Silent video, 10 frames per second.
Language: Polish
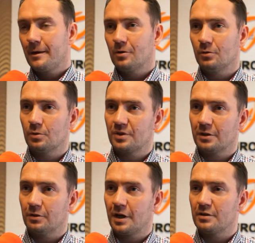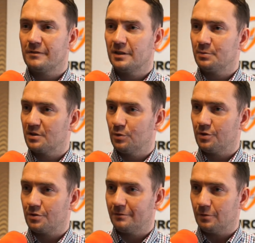konkursach organizowanych przez
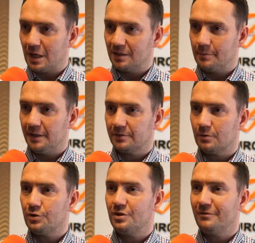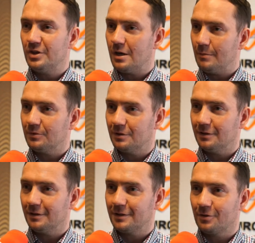Młodzieżową Radę mińską, gdzie widziałem
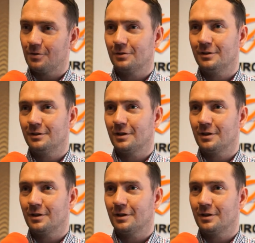tego,